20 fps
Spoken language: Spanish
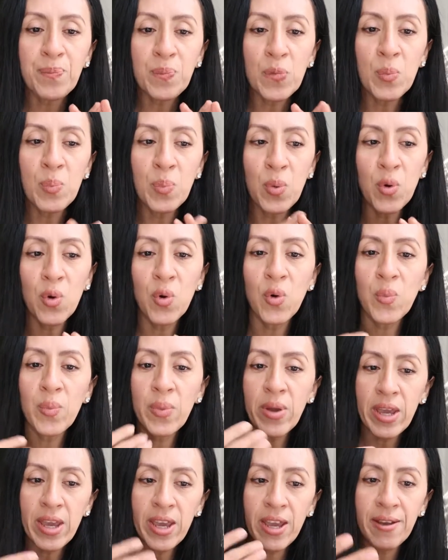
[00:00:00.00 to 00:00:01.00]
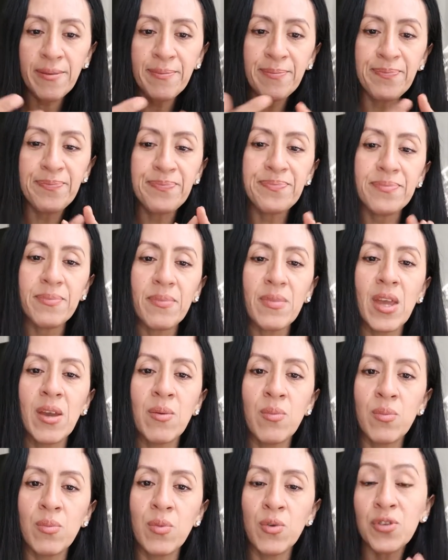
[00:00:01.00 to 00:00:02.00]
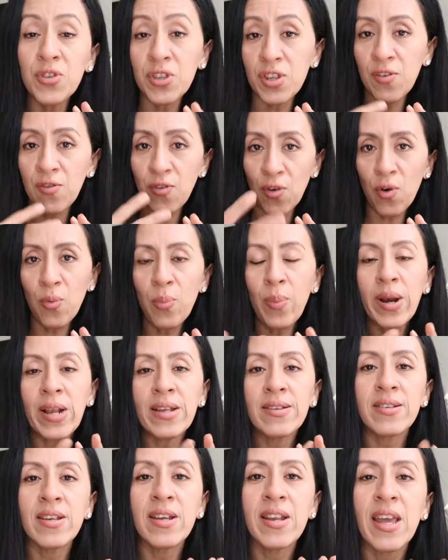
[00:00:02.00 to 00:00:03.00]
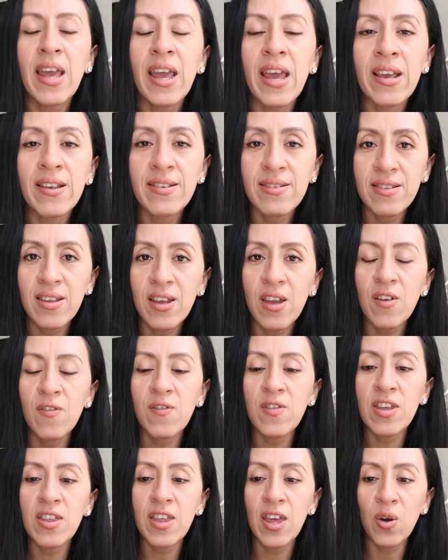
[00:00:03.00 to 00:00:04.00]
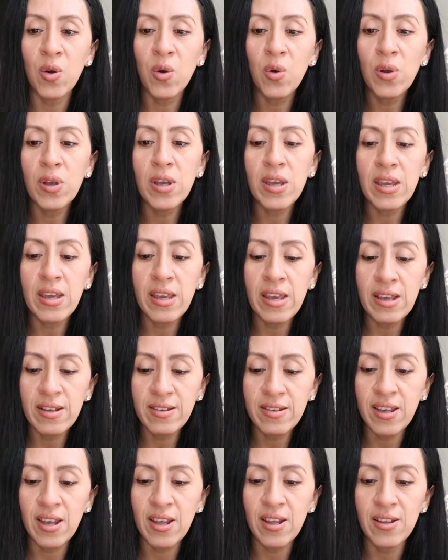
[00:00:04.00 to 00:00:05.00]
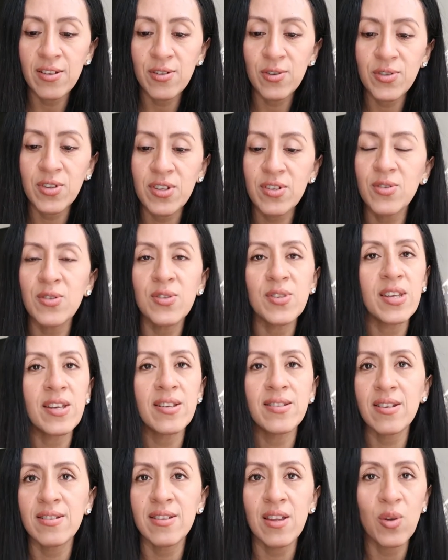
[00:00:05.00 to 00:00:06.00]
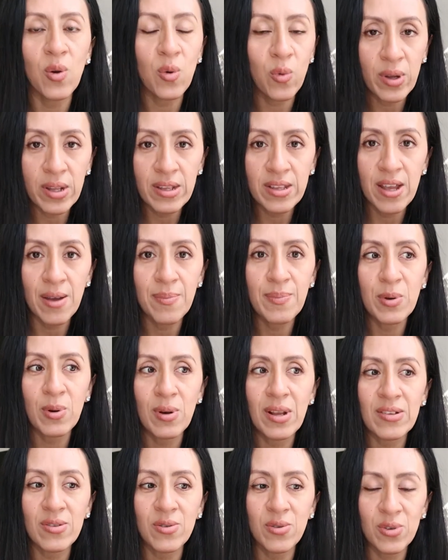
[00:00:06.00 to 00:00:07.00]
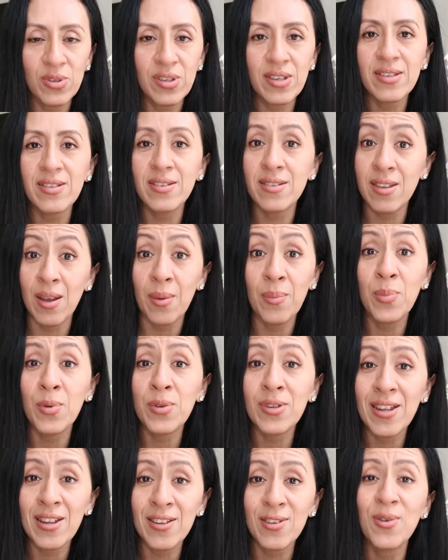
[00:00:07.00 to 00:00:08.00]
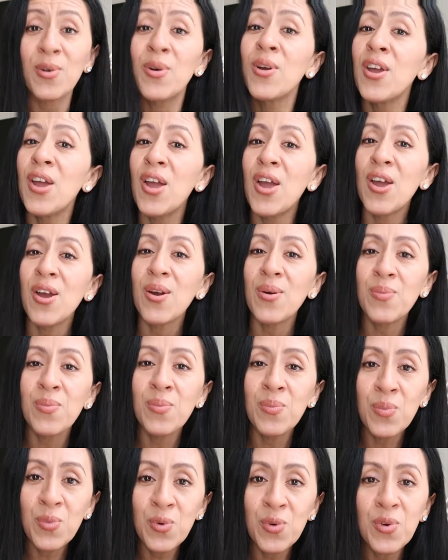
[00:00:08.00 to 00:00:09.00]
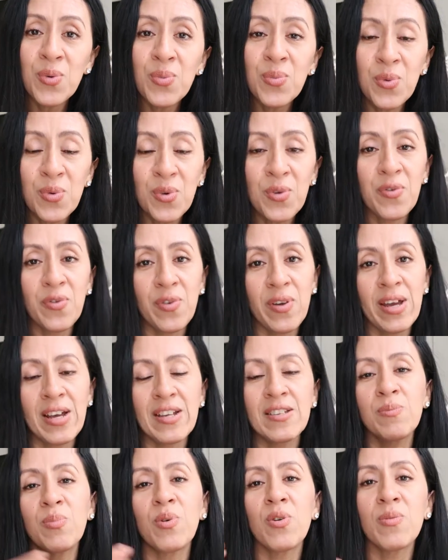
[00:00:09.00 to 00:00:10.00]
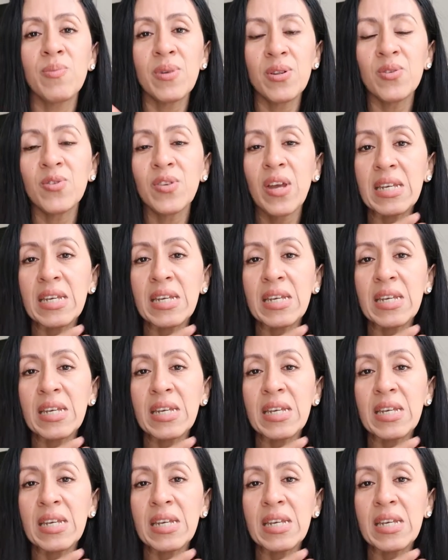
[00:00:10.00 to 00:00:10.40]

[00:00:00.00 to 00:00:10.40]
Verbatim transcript: un poco me eh, motivó para hacer este video y es que no sé si ustedes se han dado cuenta pero las cosas se están poniendo muy muy feas por lo menos